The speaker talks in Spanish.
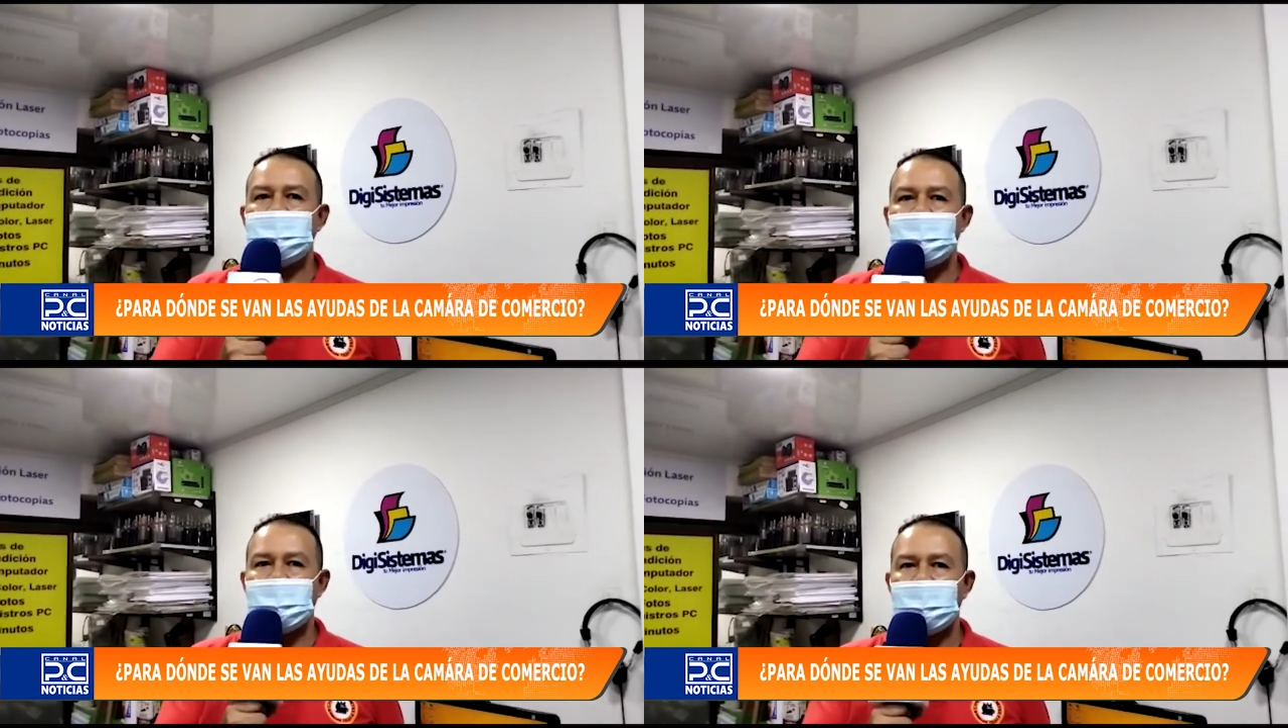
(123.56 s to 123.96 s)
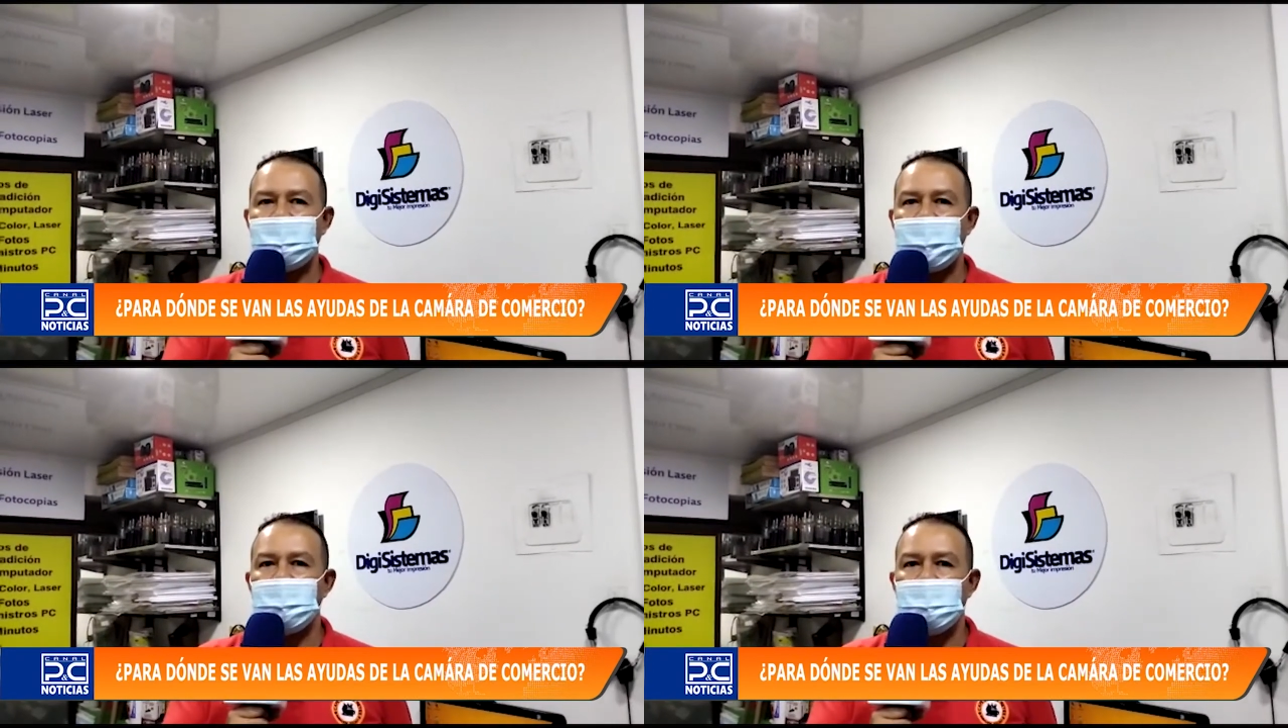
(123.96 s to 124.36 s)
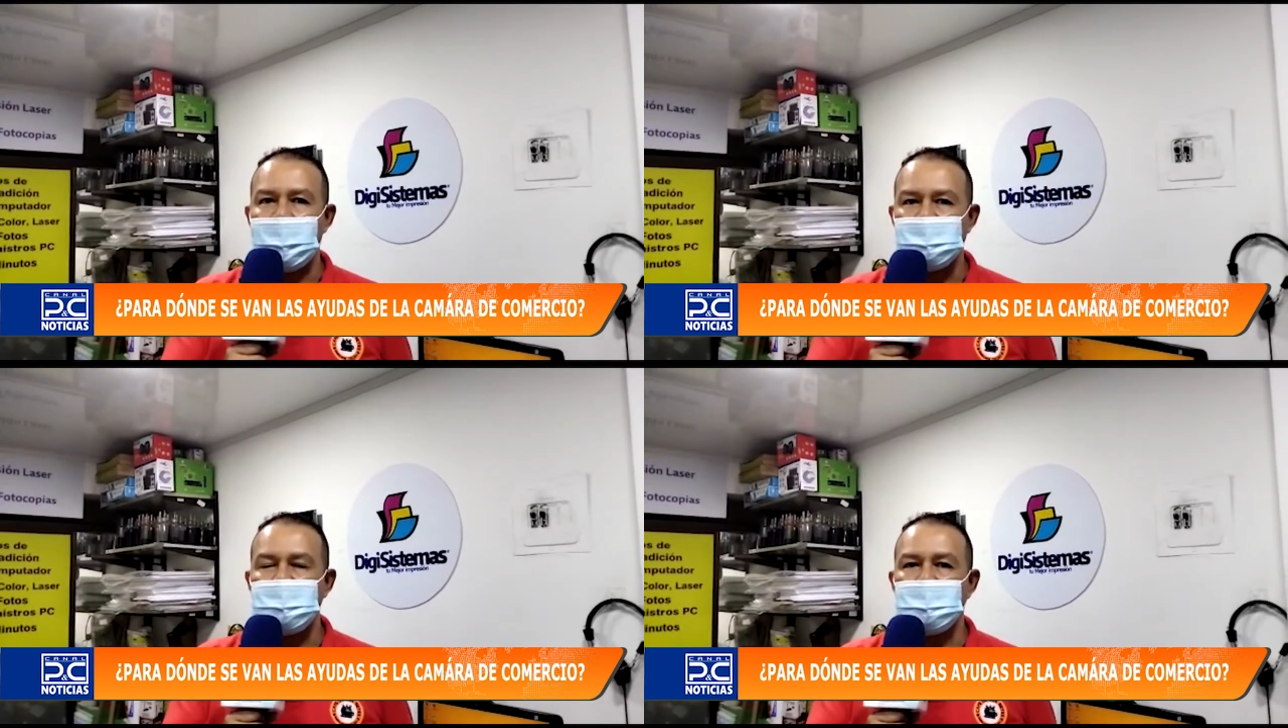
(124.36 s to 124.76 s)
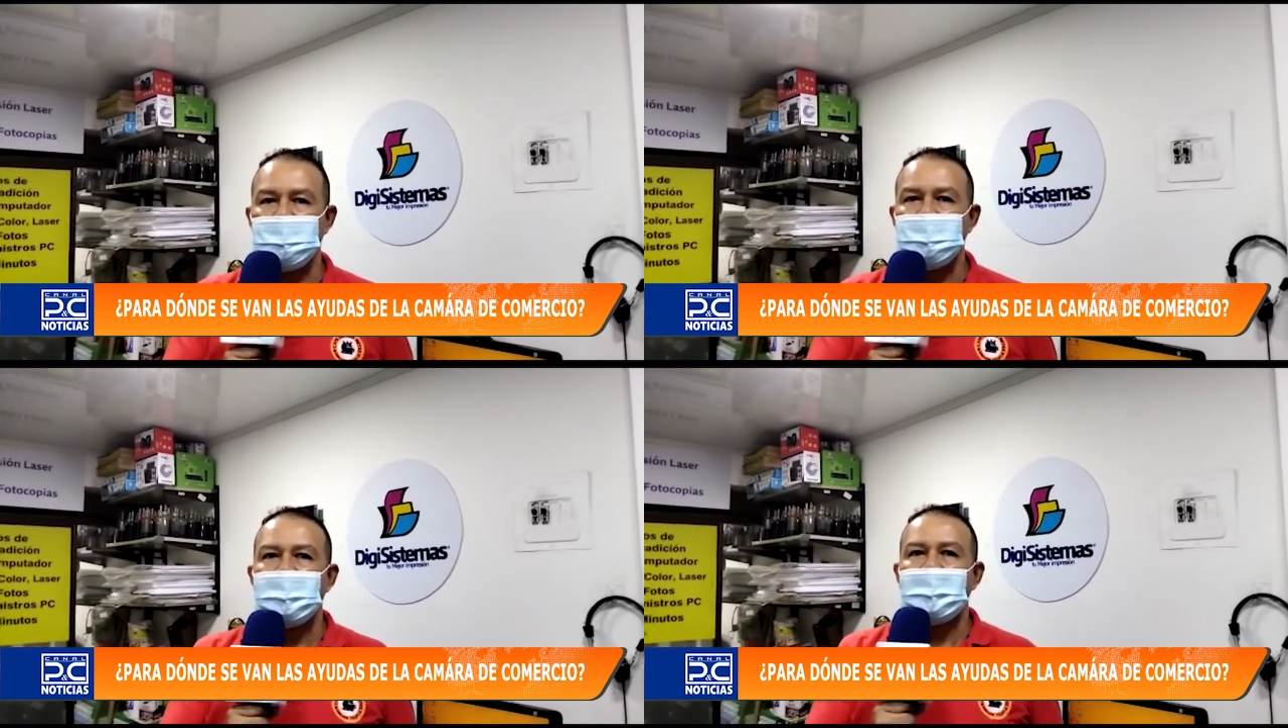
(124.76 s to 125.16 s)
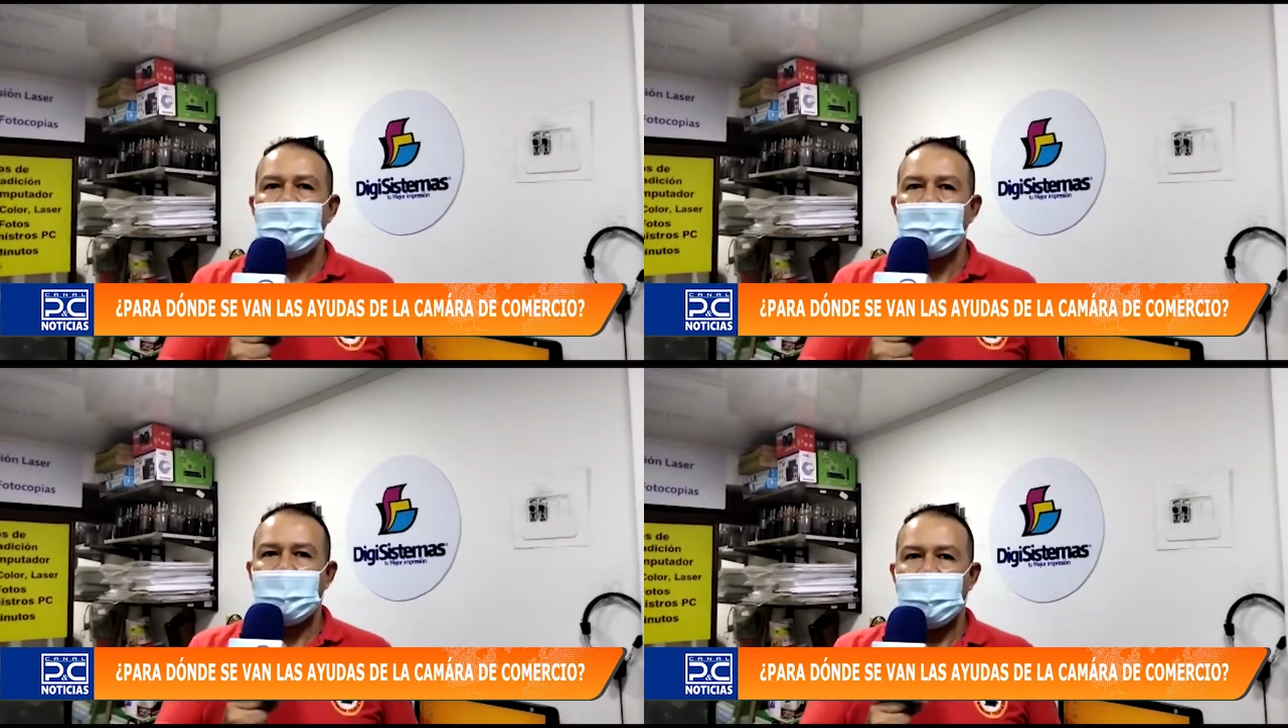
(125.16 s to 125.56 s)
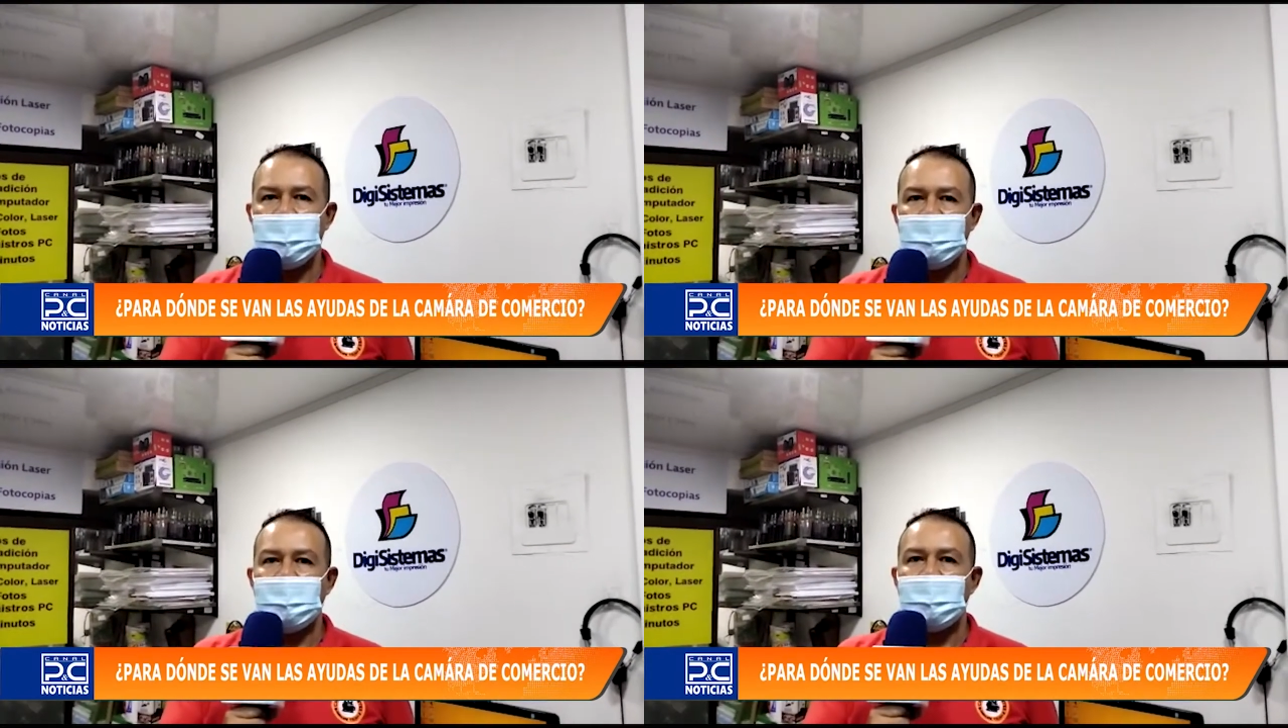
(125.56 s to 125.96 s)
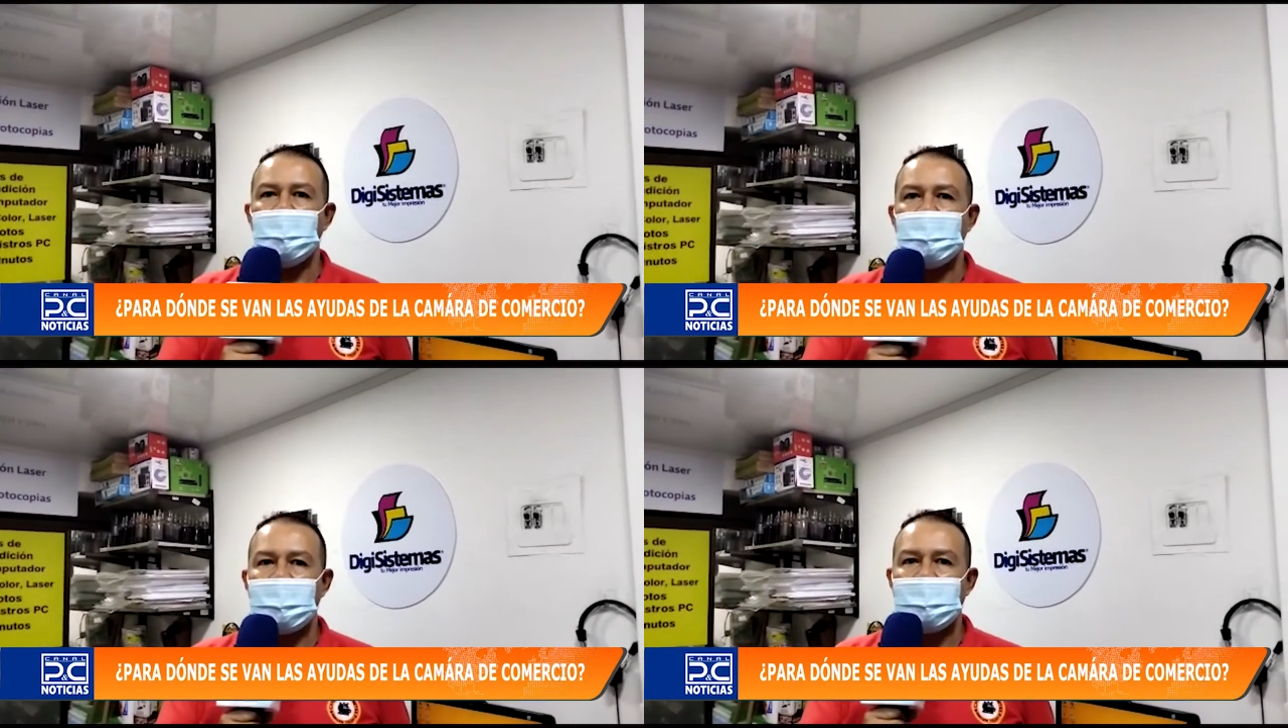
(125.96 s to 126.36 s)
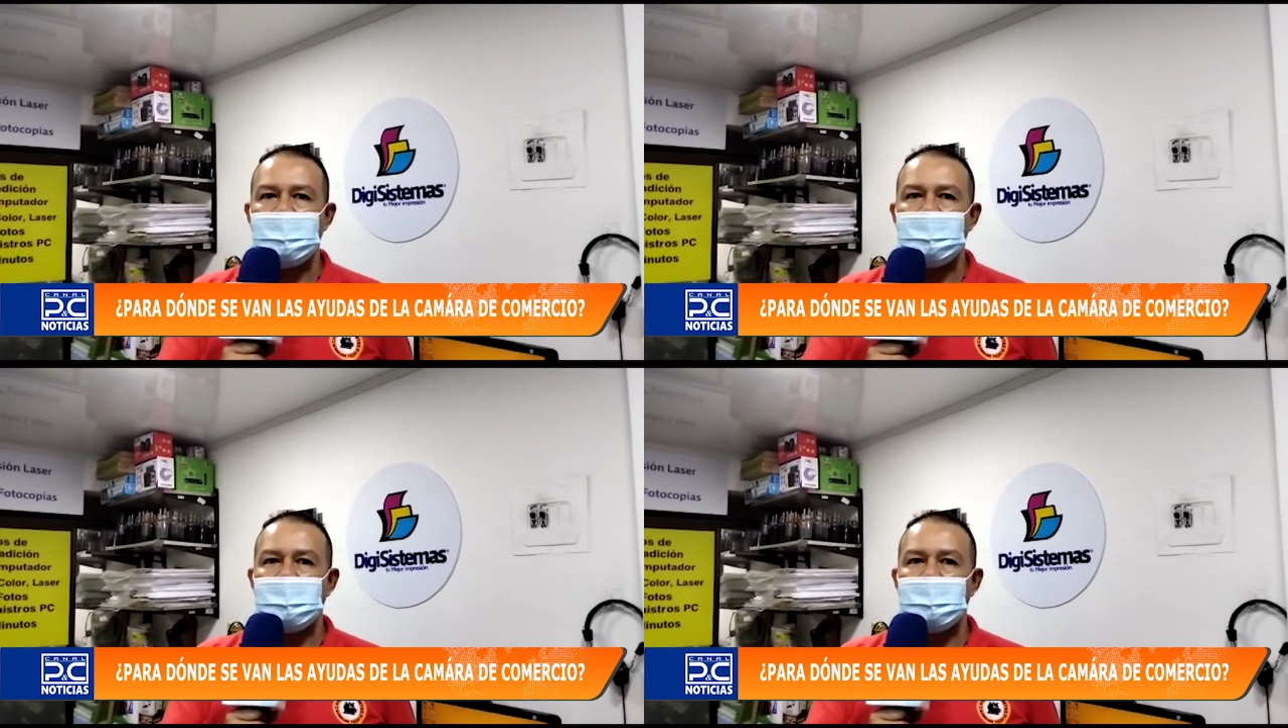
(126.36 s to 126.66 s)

la Cámara de Comercio a nivel local